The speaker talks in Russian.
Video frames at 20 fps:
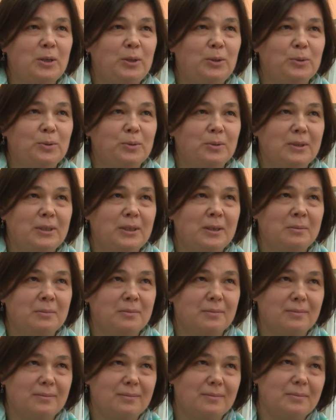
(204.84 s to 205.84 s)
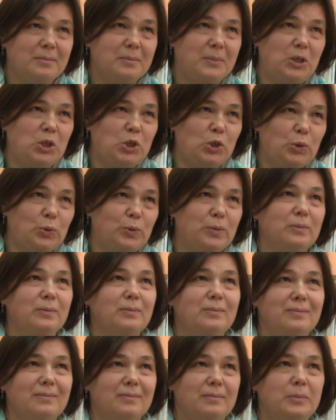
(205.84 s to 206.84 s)
году к нам пришло,
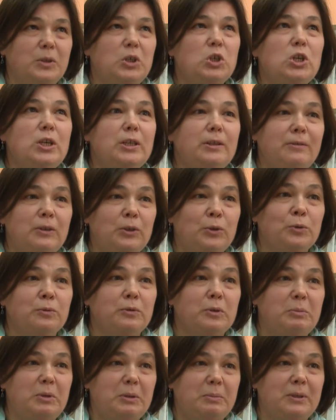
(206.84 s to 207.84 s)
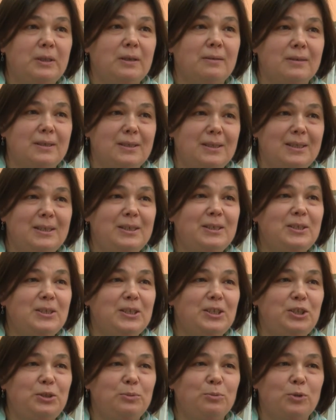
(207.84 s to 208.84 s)
пришли две новые
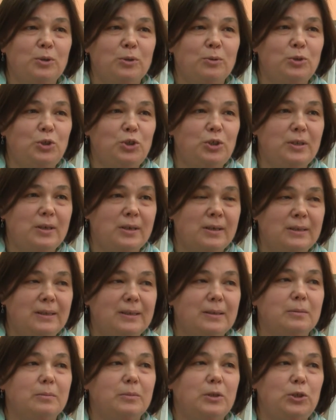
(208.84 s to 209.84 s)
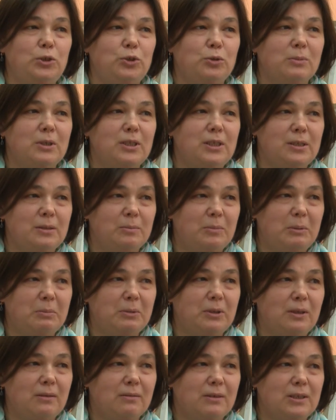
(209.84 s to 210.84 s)
преподавательницы, чему я очень рада. Причем один
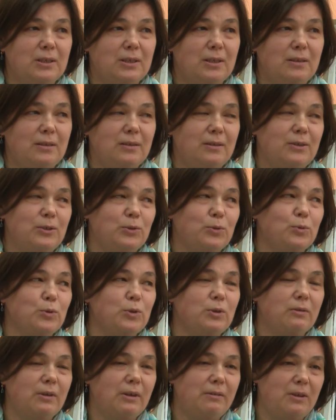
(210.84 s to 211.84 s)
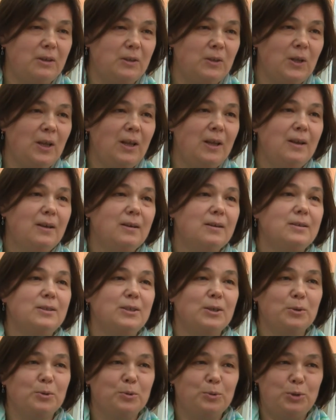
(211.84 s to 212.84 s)
преподаватель – это искусствовед,
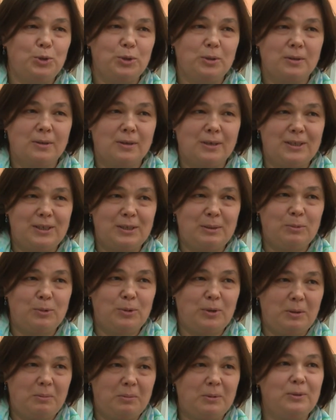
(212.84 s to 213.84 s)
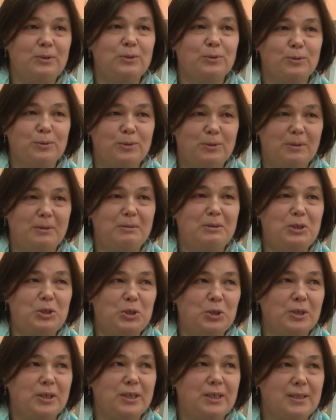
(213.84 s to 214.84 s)
закончил Академию репин
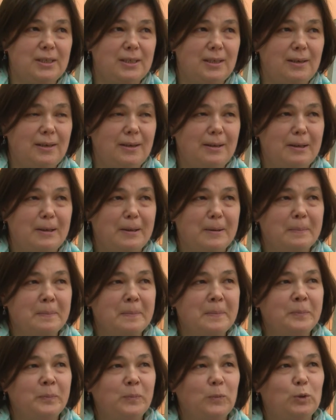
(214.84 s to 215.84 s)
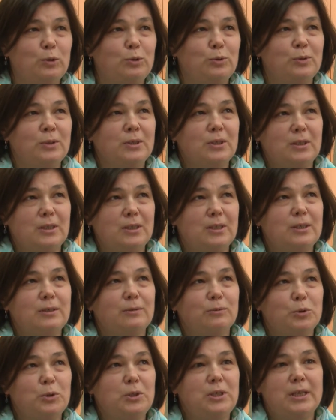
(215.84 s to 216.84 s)
искусствоведческое отделение. То есть у нас
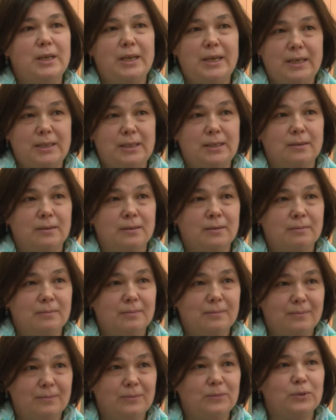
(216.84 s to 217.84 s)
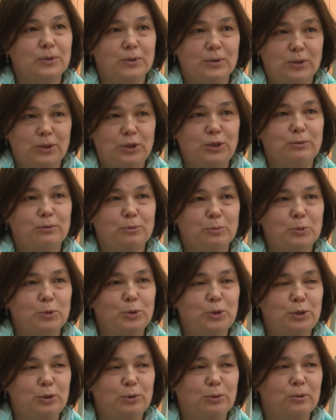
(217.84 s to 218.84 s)
есть свой теоретик, чего
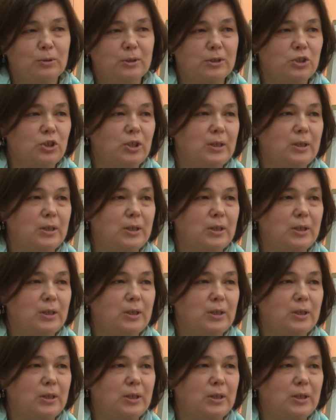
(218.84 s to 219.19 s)
мы очень долго